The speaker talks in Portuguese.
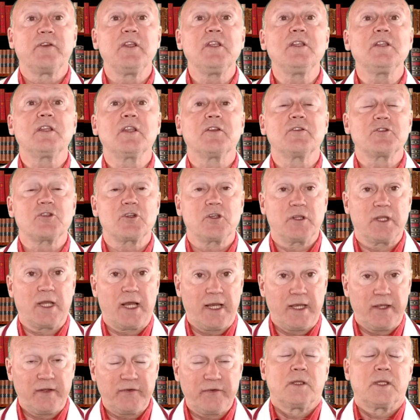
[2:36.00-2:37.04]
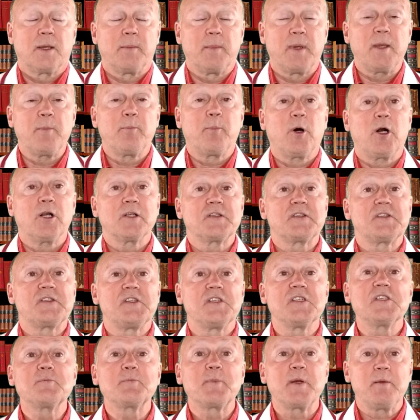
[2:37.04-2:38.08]
intestinais também pode se
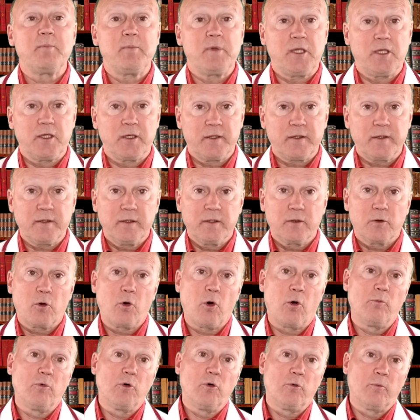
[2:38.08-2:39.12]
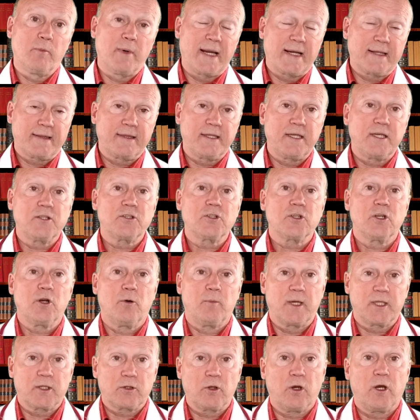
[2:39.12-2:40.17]
exprimir como uma artrite
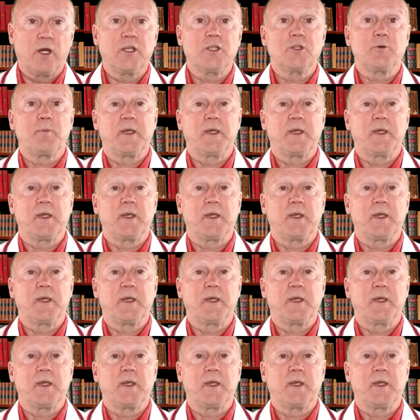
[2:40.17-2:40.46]
reumatoide,